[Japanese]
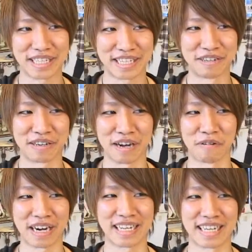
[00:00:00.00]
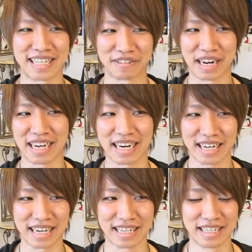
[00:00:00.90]
て切るかが分かんないとなかな
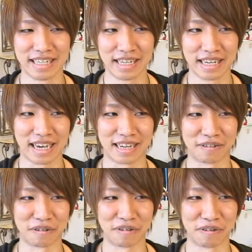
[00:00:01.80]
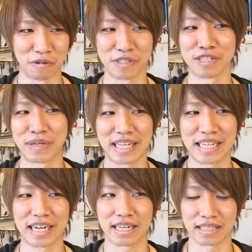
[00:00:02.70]
かあのおすすめで
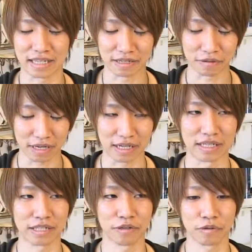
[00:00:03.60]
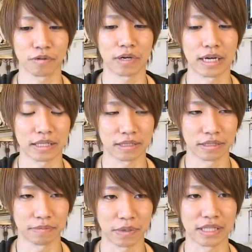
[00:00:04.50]
きなかったりとかそういうことが、
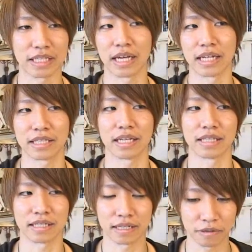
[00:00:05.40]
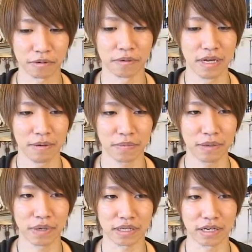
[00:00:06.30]
まあ、多々あったんですけど、まあ、
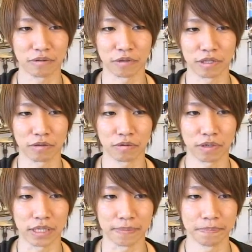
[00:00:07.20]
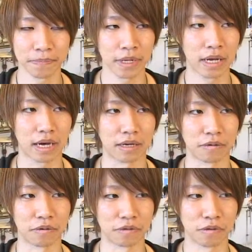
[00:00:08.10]
今結構一通りあ
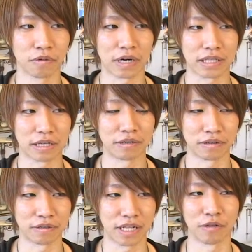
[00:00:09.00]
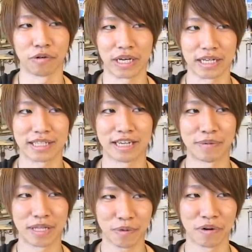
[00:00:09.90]
のどのカタログでどの
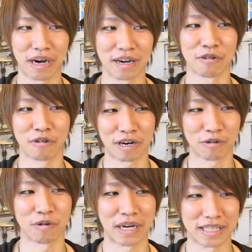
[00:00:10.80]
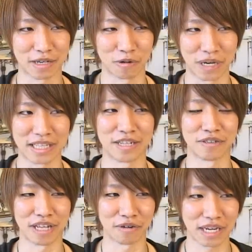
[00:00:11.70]
ヘアスタイル見てもああこれはこうなってこうなって
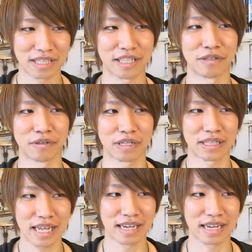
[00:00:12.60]
るんだろうなっていうの